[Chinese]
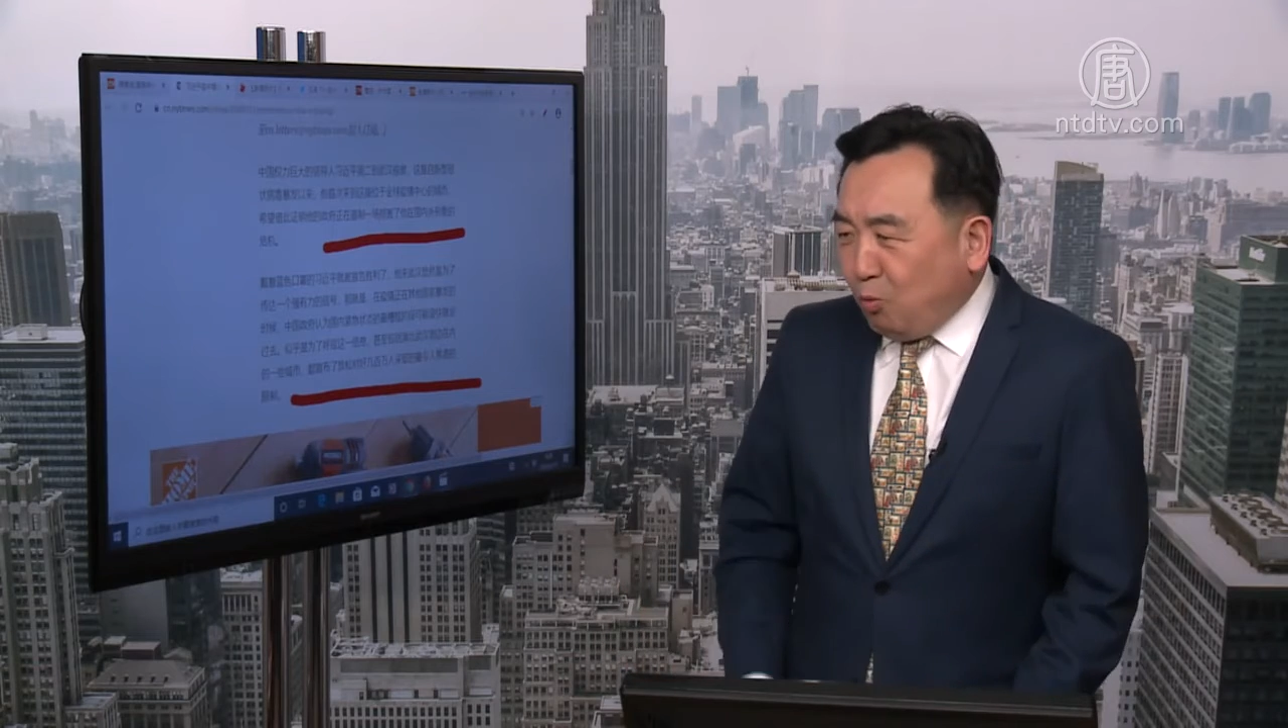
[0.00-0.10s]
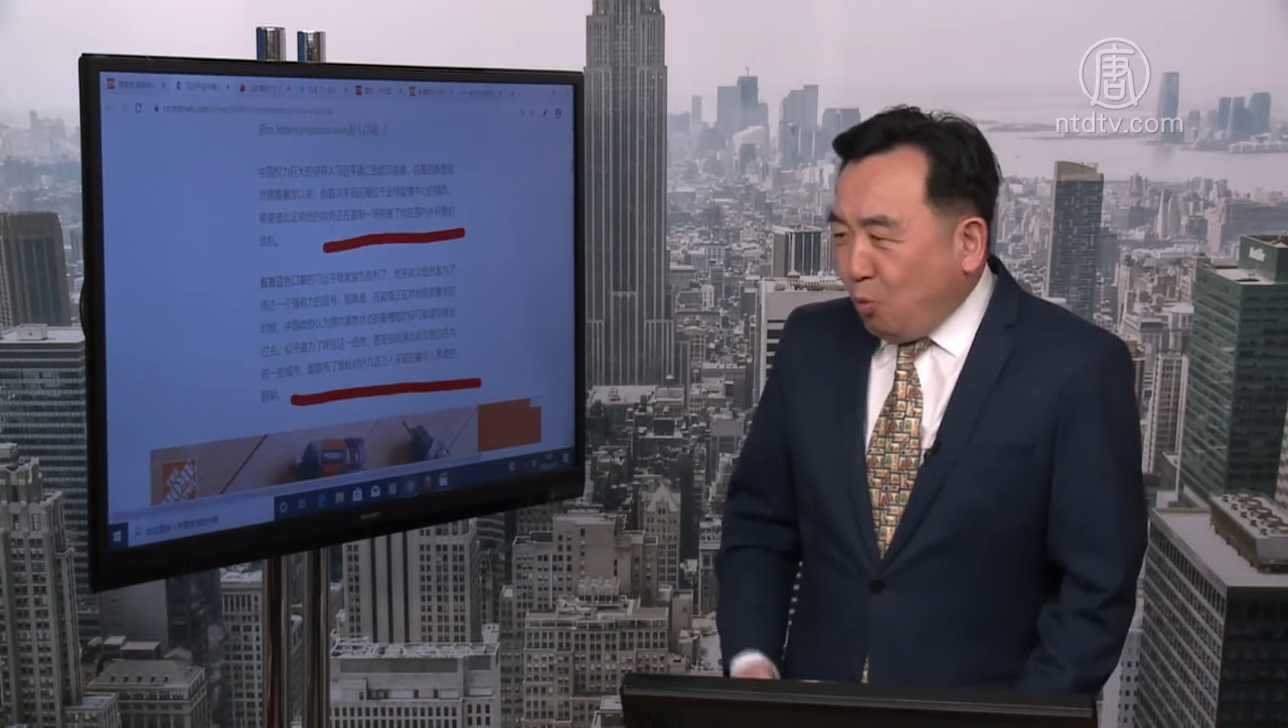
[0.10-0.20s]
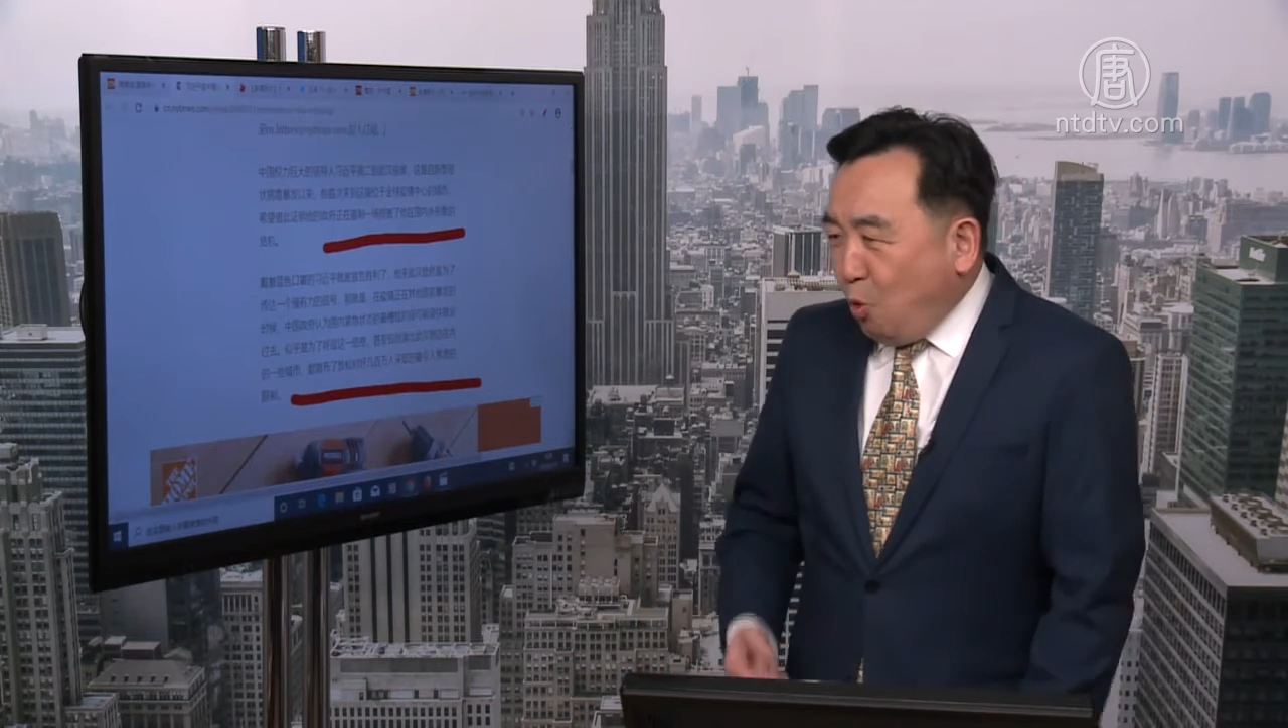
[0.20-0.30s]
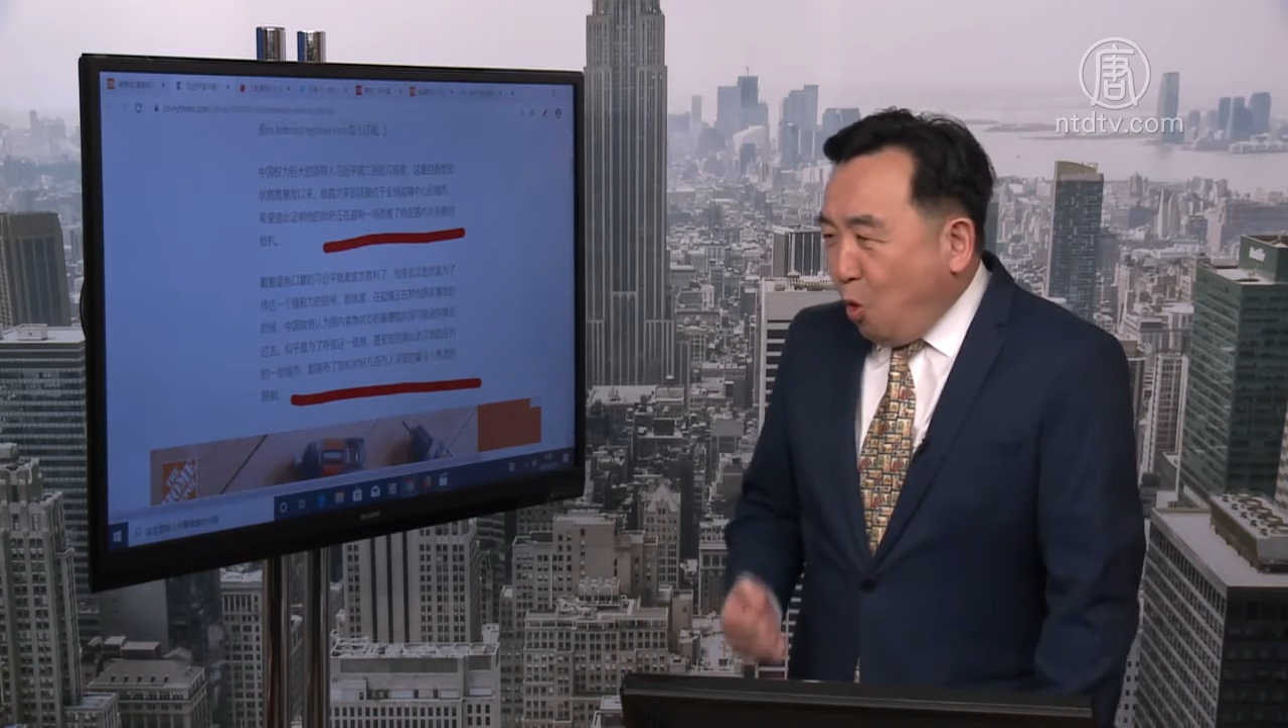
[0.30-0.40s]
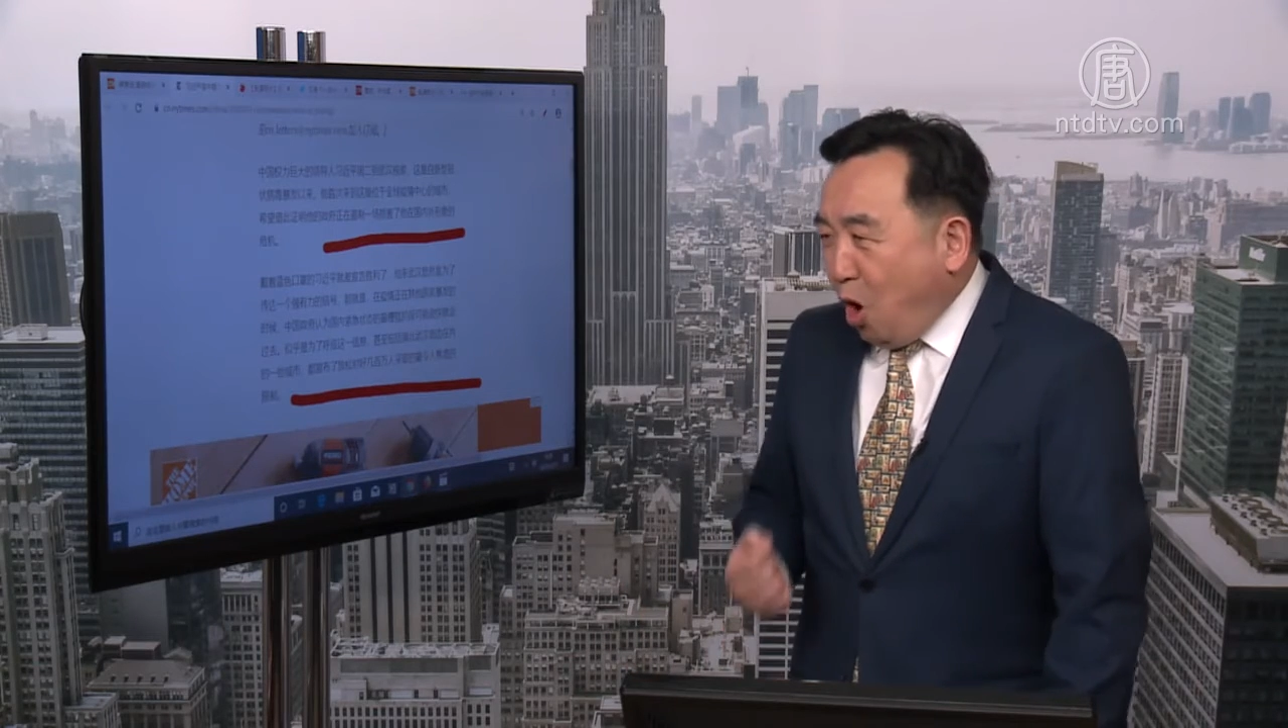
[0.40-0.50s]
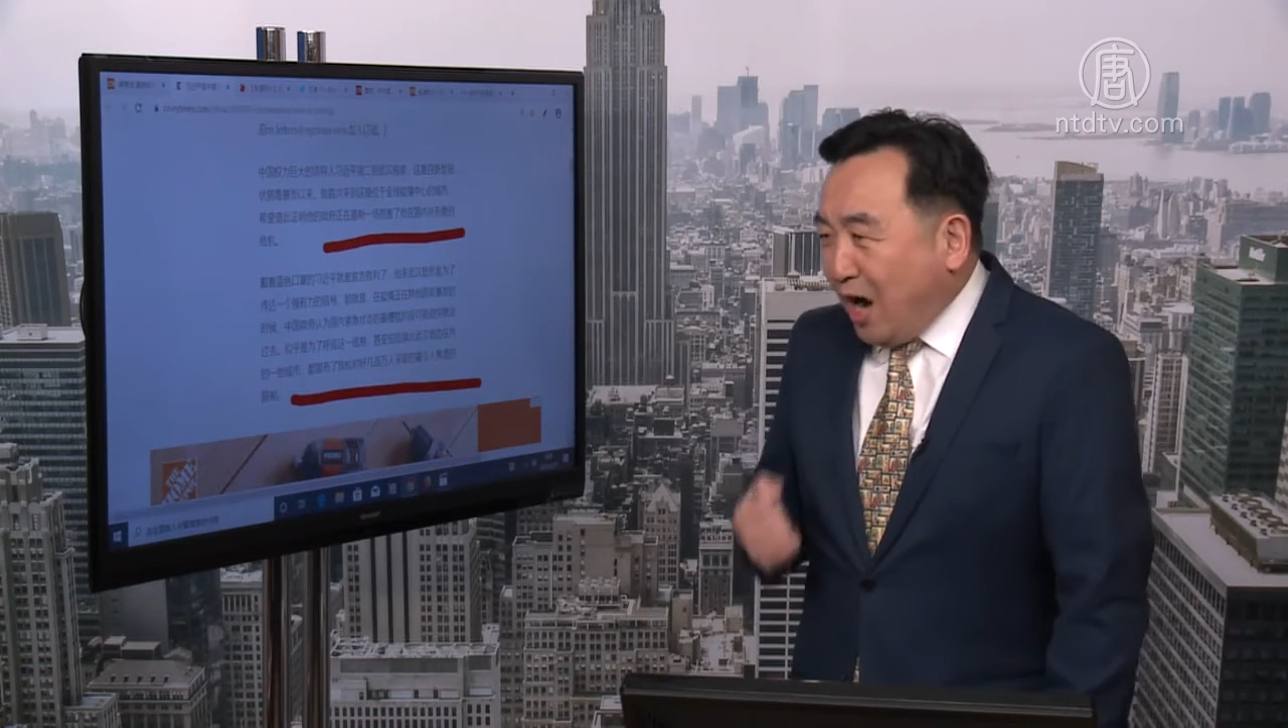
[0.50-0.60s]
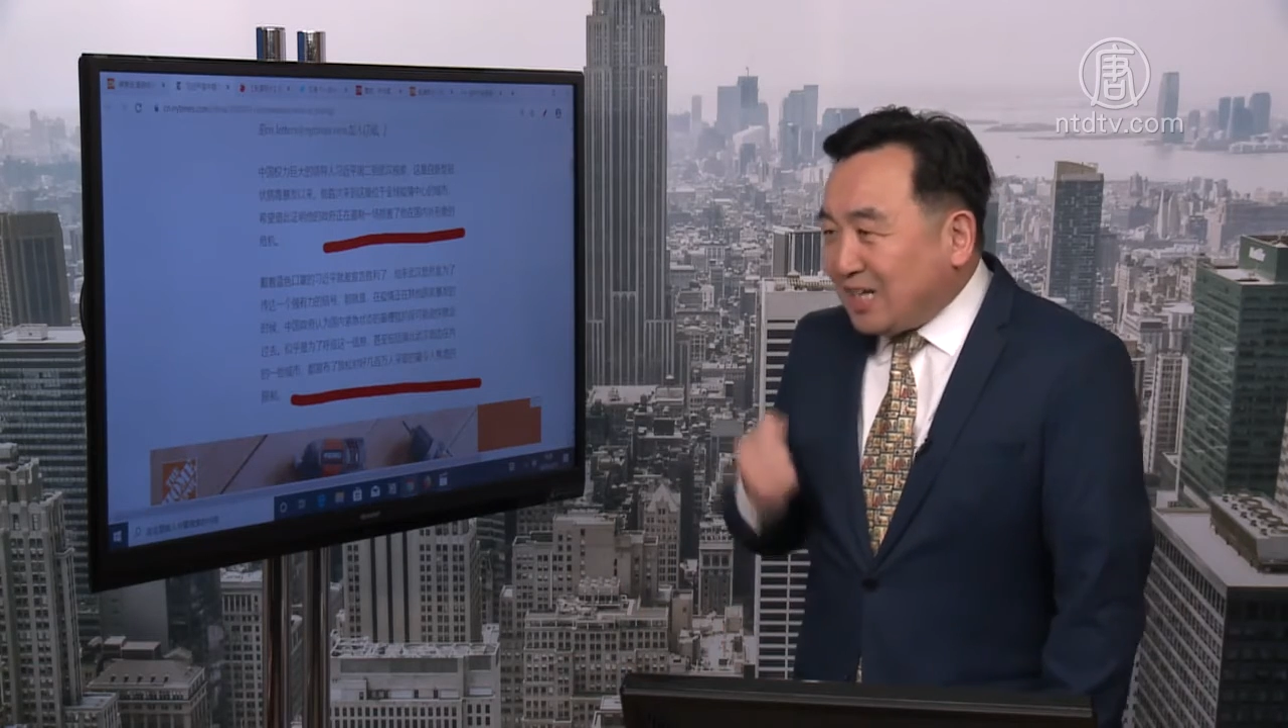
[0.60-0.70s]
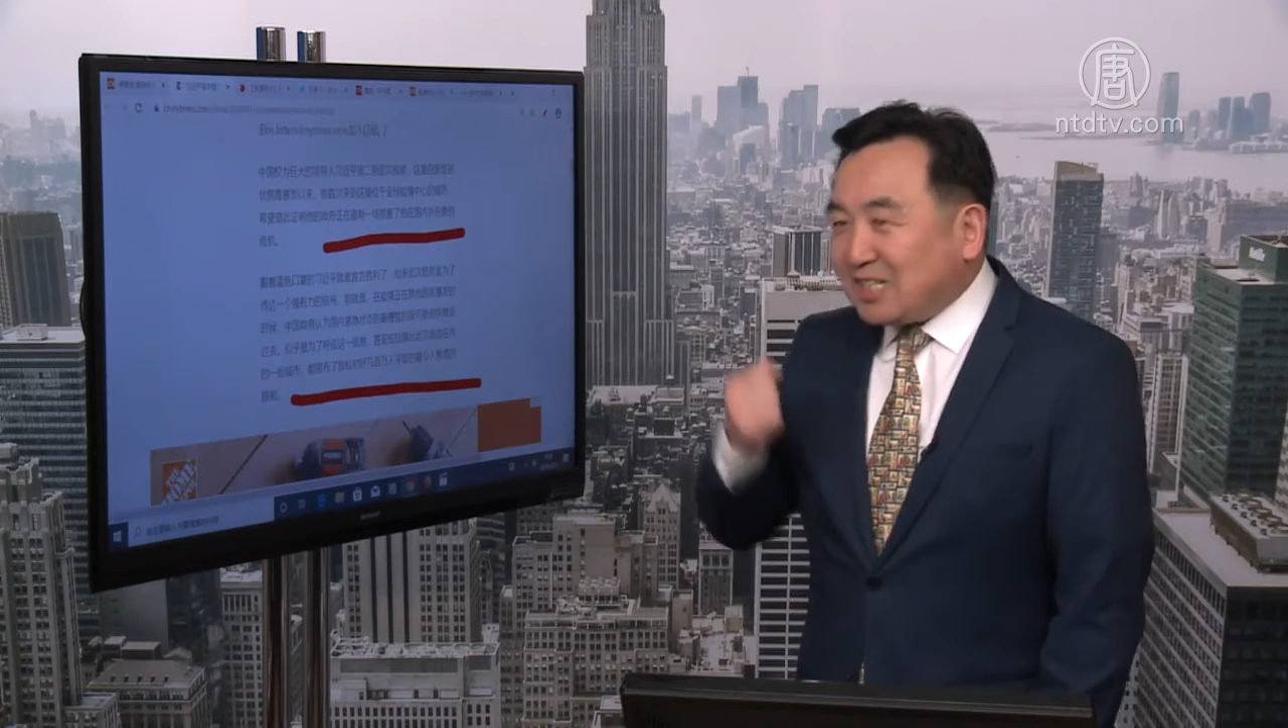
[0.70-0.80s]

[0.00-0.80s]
我